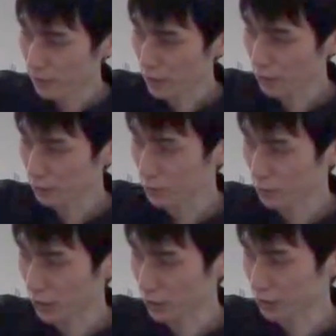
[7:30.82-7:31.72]
核要
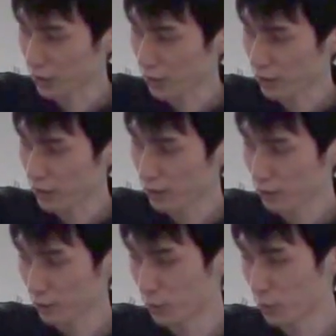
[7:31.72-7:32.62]
素のかかり受
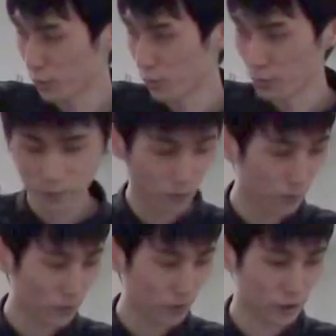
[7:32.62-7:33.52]
けというものを
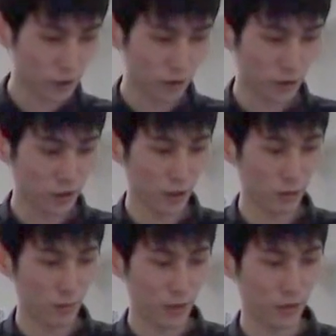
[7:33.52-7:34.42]
出した時に
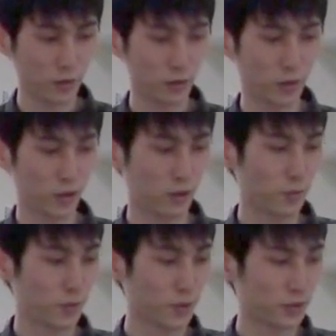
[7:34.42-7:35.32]
精度は
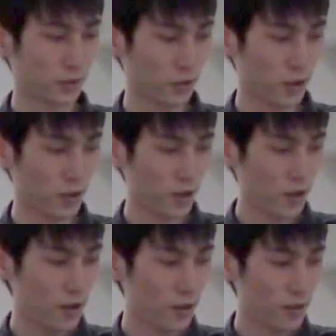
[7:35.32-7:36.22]
90.9% で、
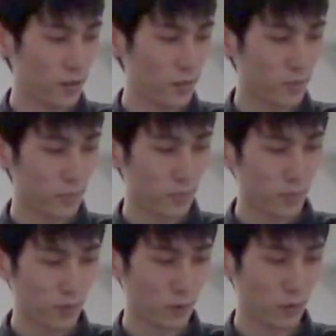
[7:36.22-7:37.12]

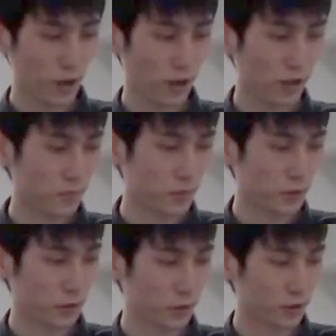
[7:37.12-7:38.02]
今回
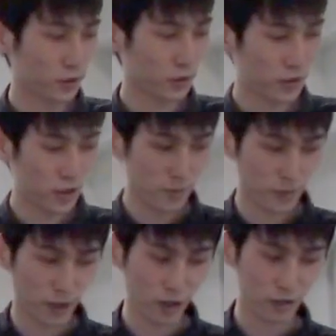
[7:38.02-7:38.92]
抽出した
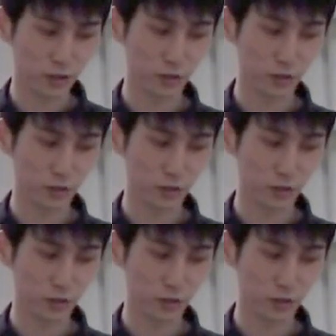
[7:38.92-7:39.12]
確